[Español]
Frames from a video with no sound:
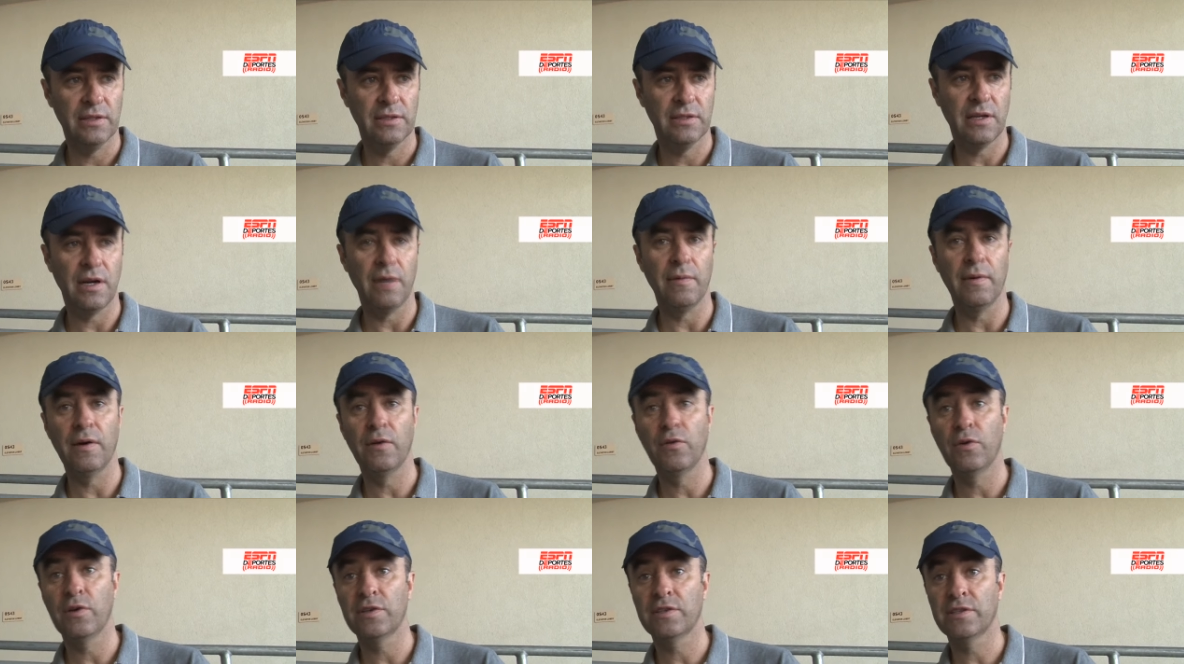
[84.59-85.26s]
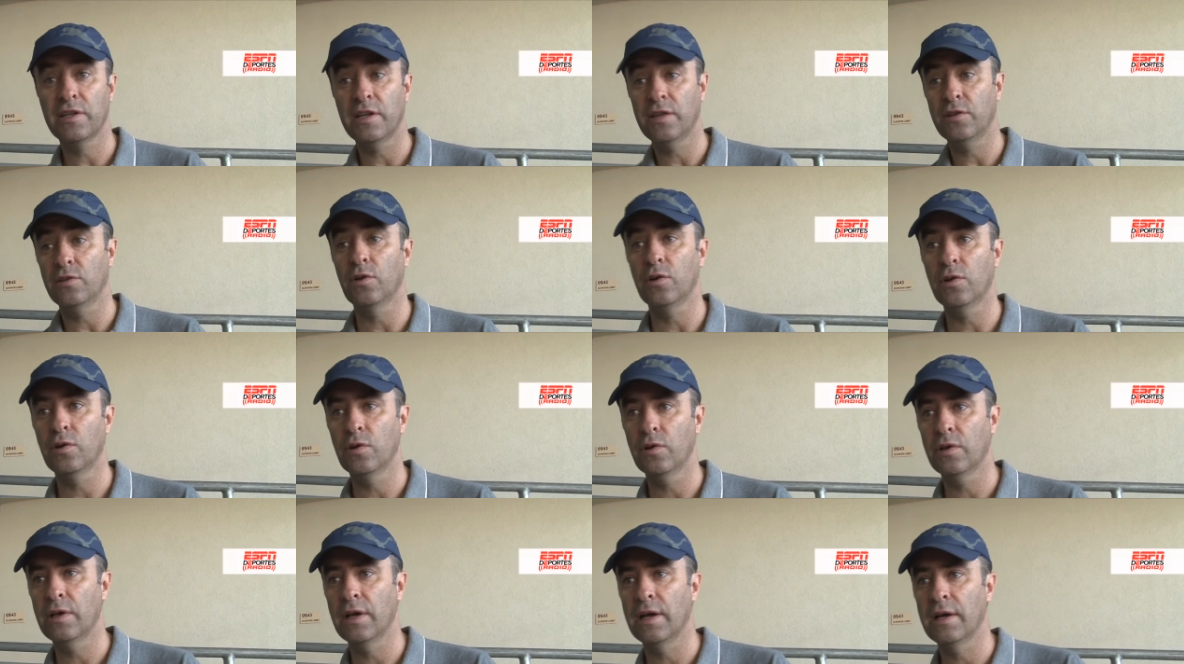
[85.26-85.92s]
trabajo de
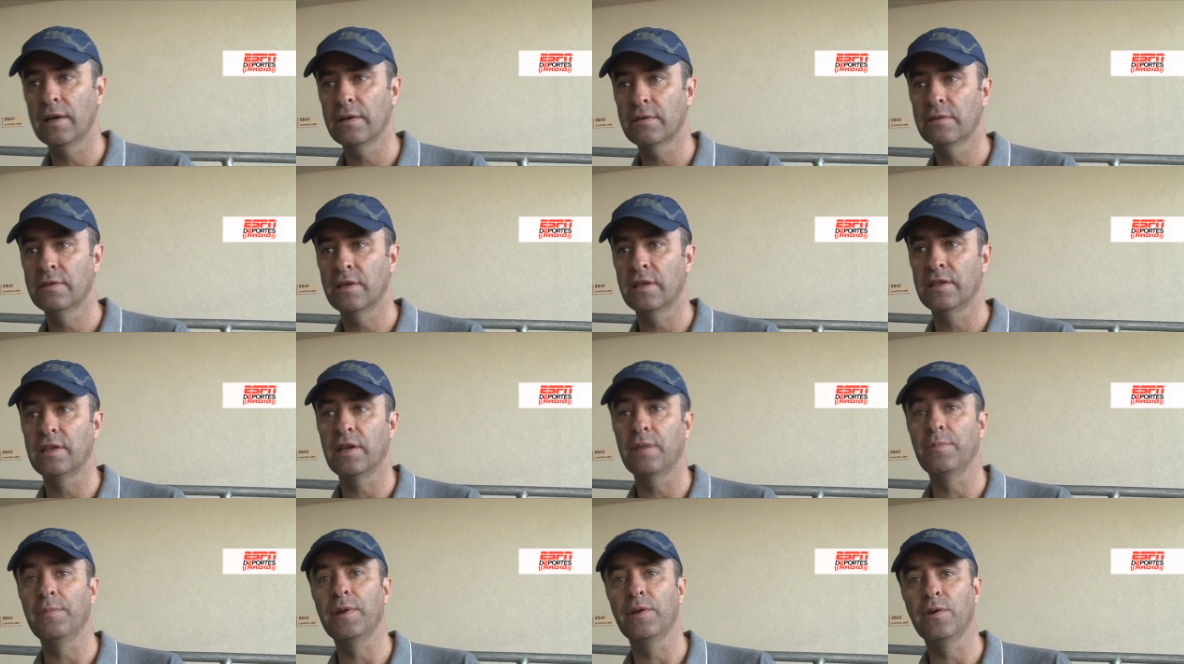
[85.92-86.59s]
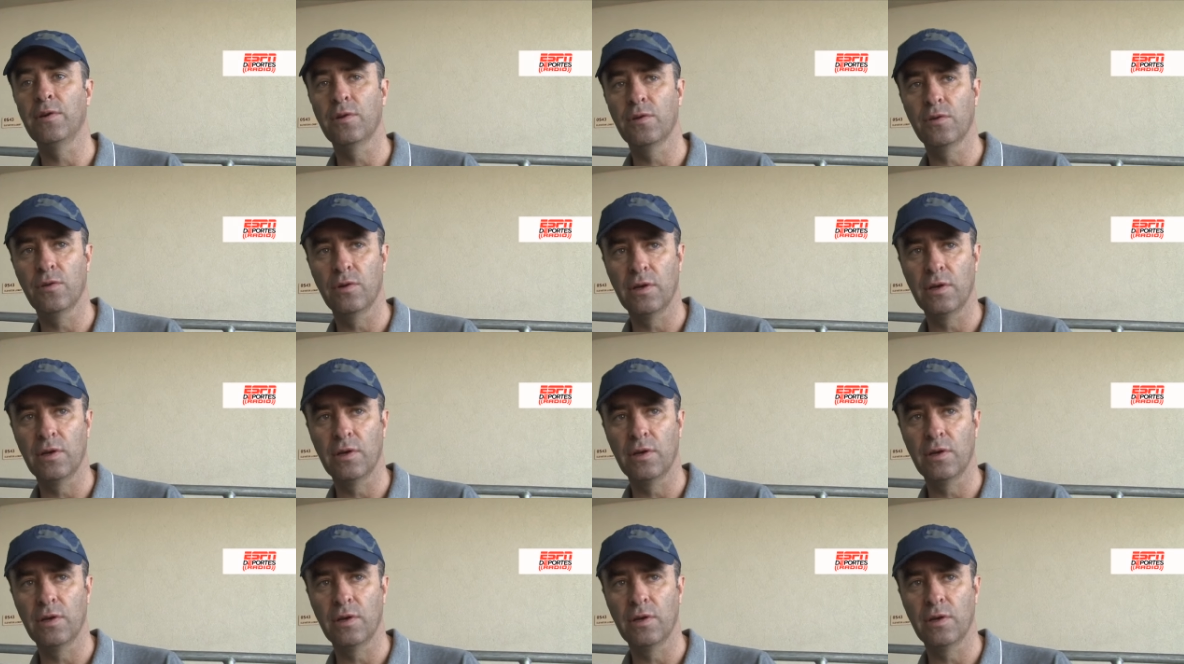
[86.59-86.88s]
escritorio ya se terminó